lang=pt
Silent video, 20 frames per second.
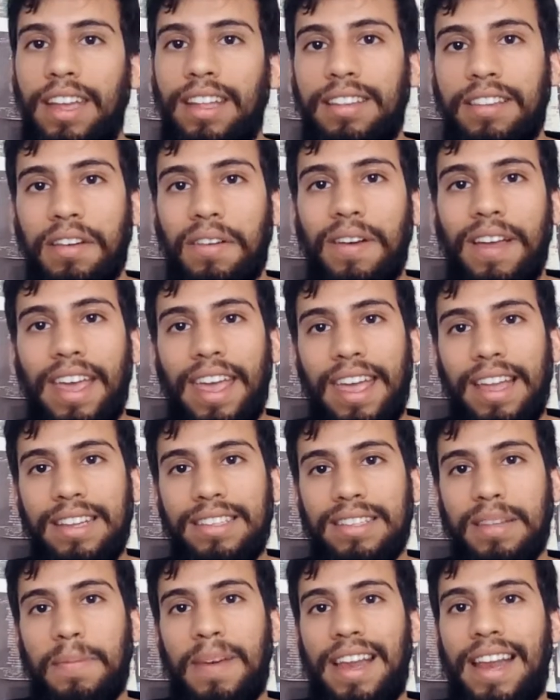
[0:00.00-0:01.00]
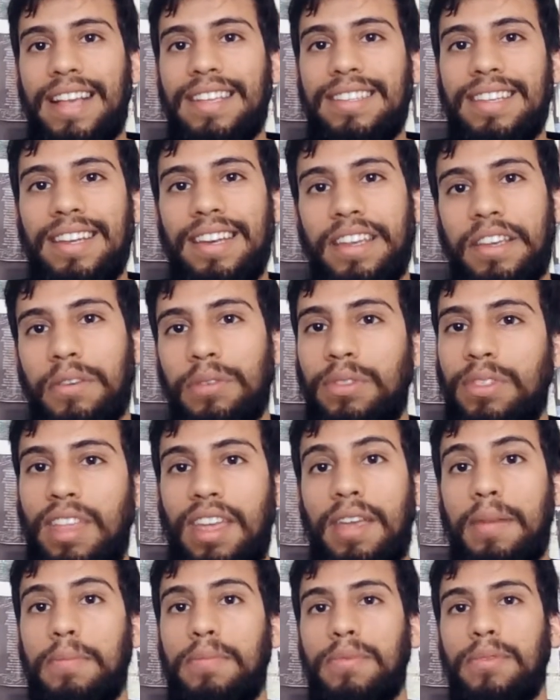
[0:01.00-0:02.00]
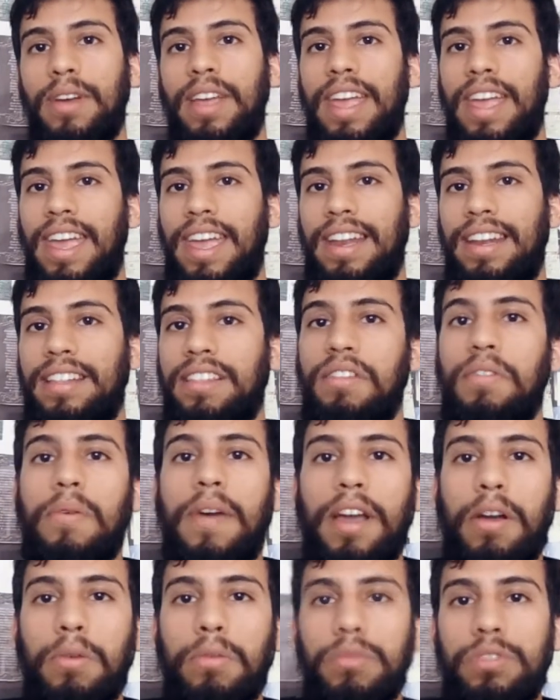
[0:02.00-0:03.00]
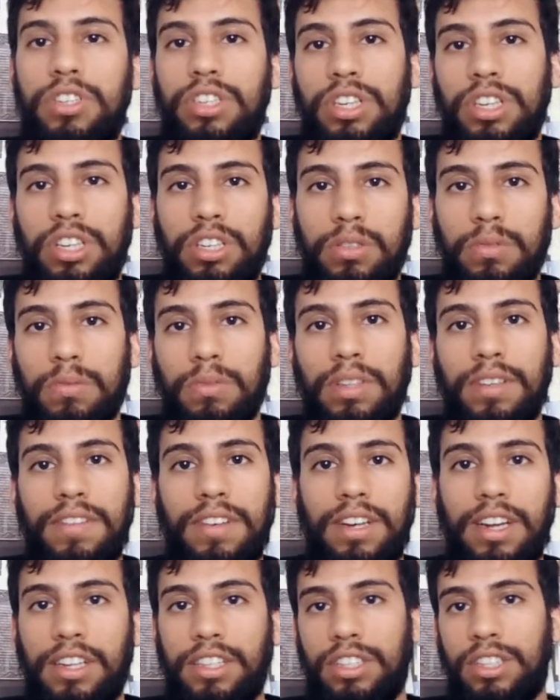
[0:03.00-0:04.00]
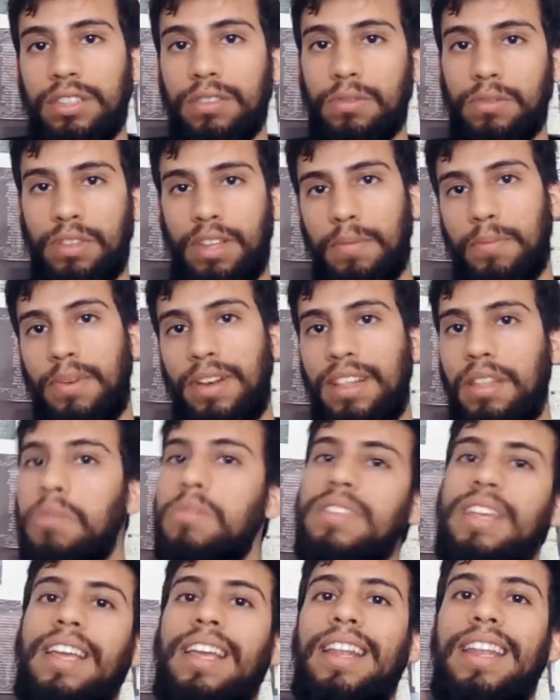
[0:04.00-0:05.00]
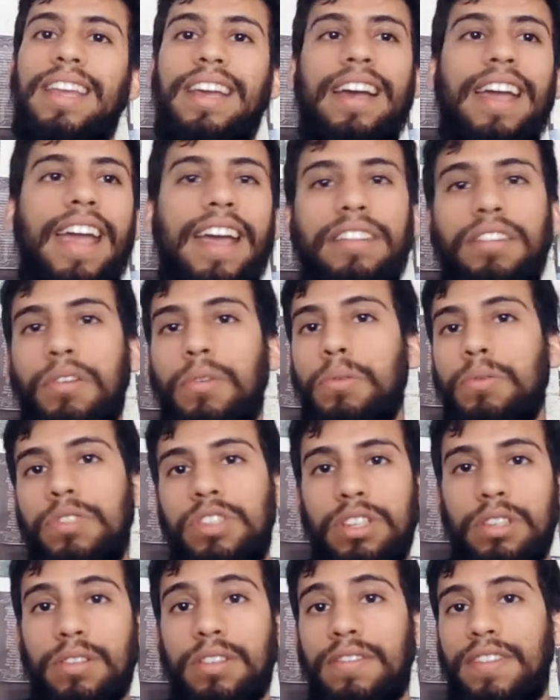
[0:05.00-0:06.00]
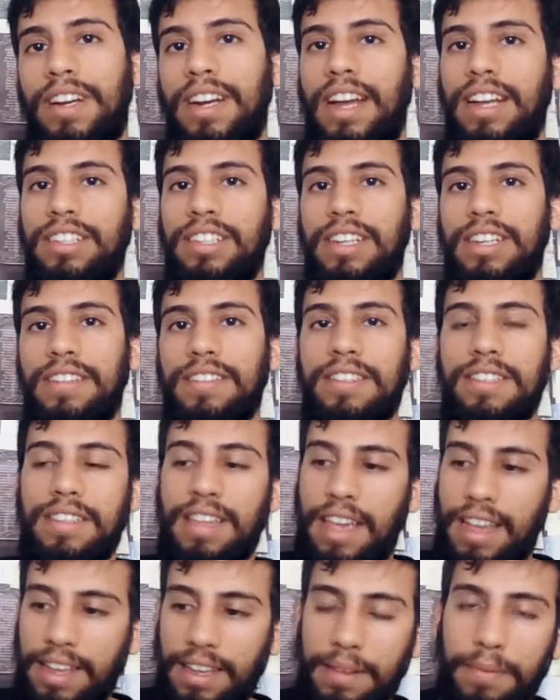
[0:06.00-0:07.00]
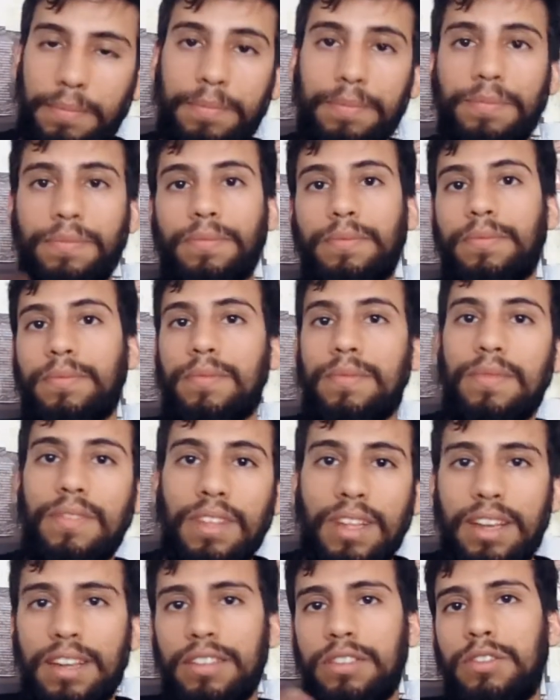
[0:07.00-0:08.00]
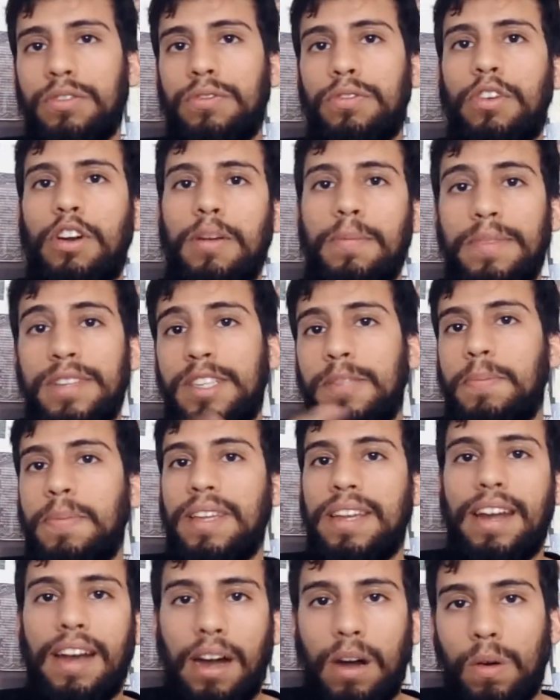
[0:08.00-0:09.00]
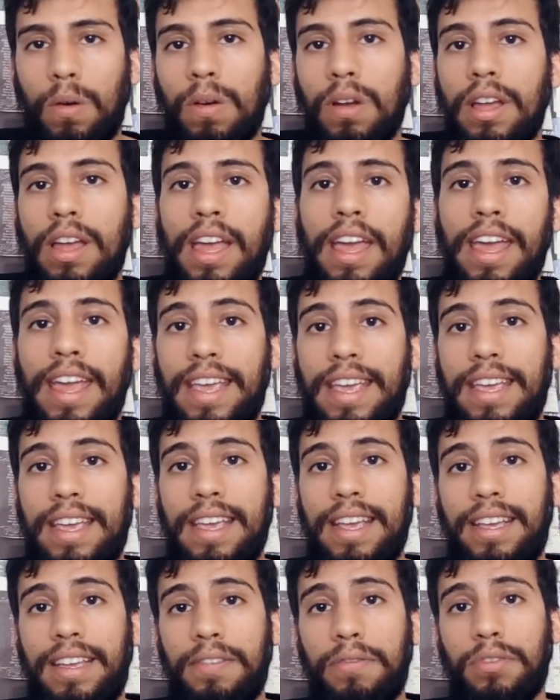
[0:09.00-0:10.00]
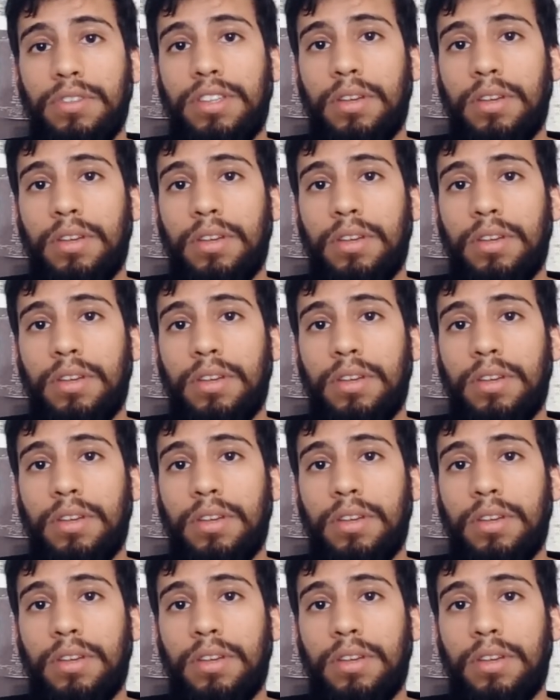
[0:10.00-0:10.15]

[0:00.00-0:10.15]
Então, ele estabelece ali que o tempo, ele não é contínuo, na verdade, o tempo ele não segue em linha reta contínua, na verdade ele segue de forma espiral e que